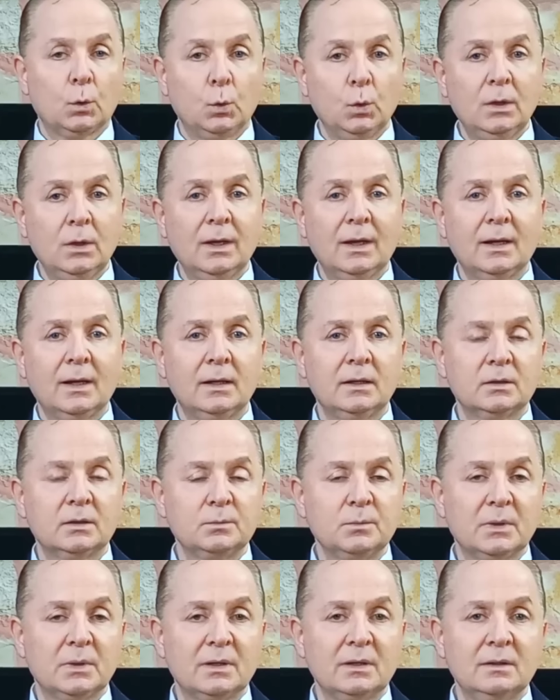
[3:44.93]
كل حالة
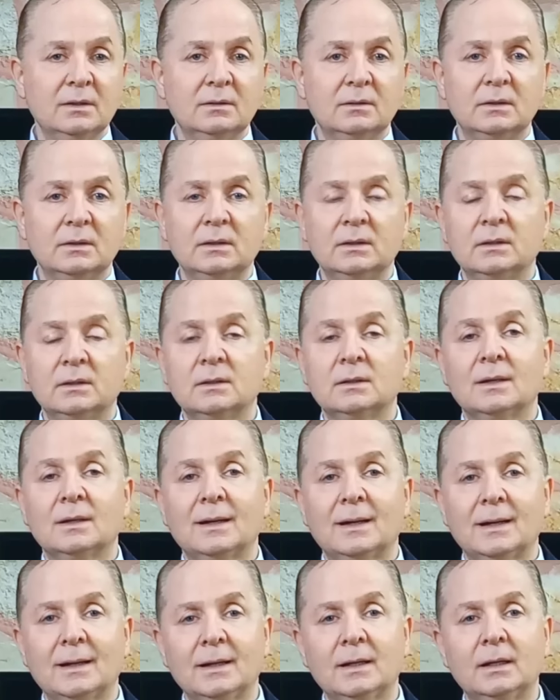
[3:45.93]
مريض هي
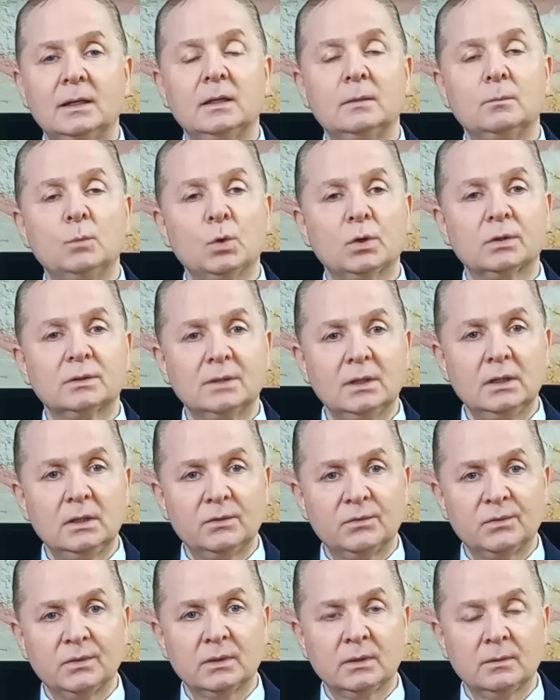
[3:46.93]
حالة
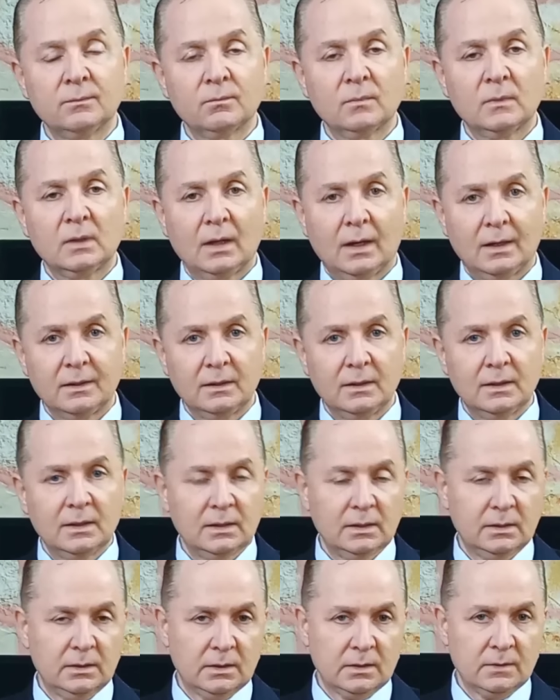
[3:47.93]
مختلفة عن
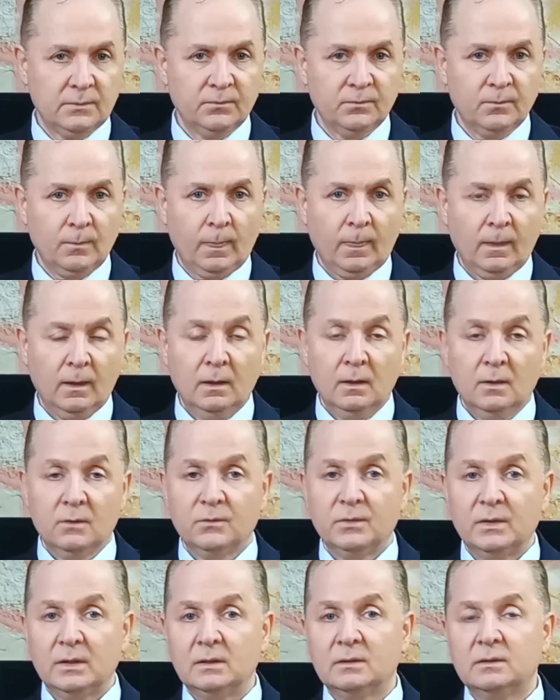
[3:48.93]
الآخر
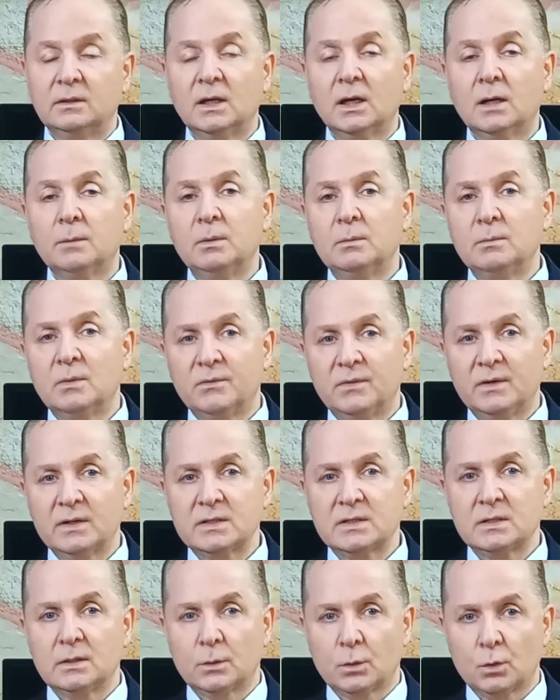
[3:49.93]
في التهاب
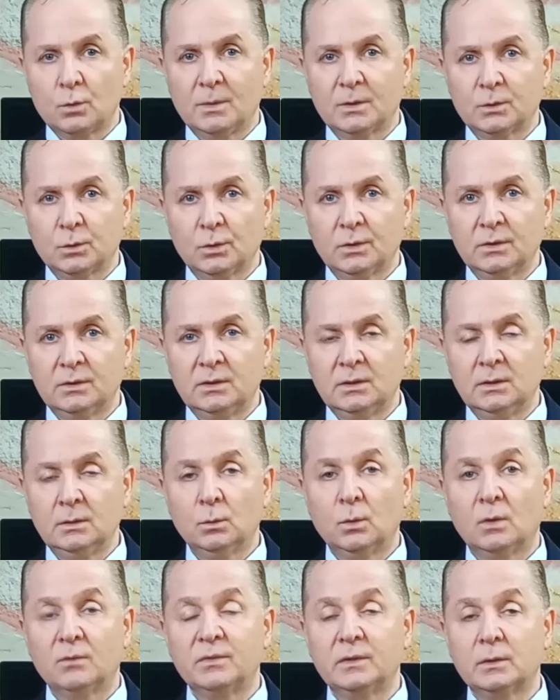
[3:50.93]
المفاصل الروماتويدي
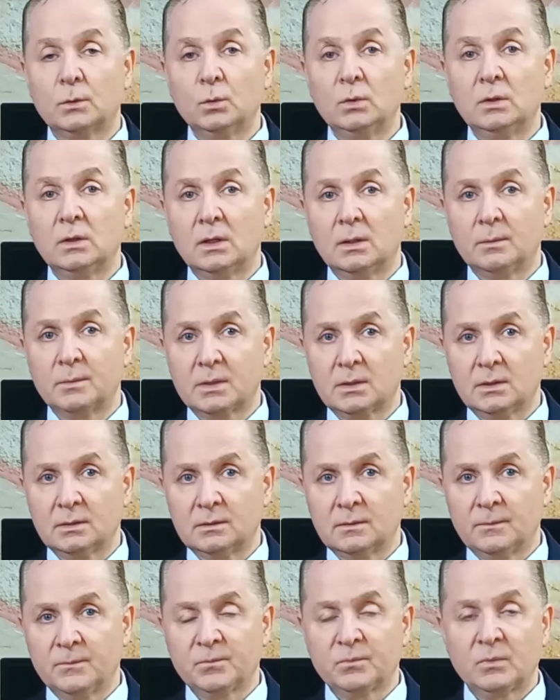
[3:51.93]
وفي كل
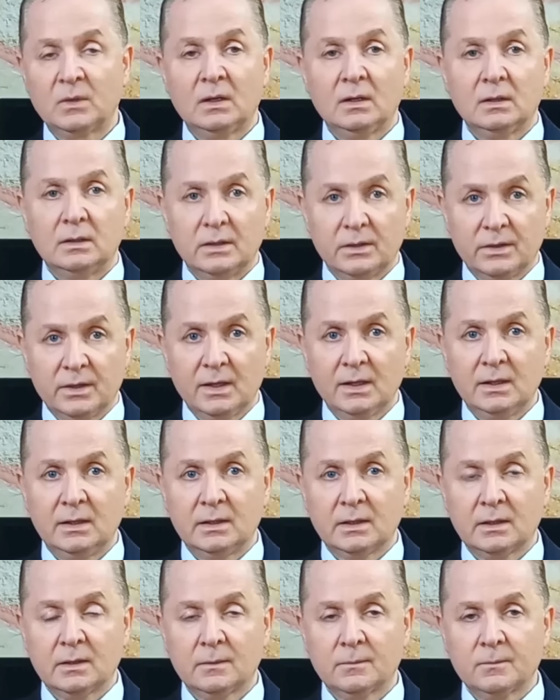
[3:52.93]
الأمراض
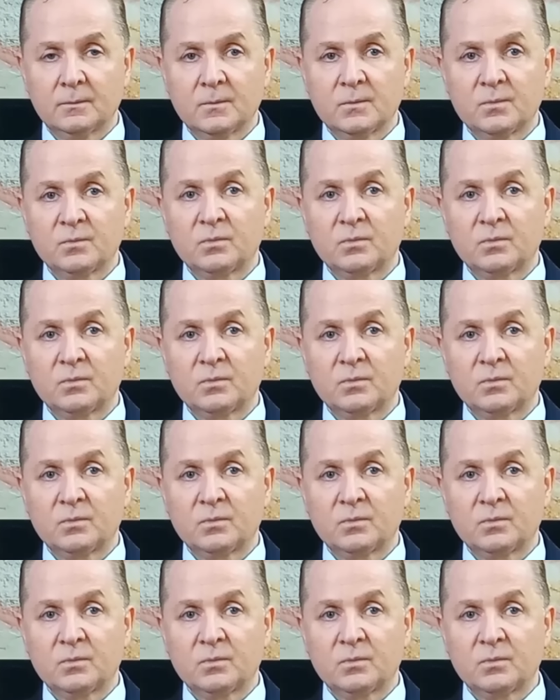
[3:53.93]
لذلك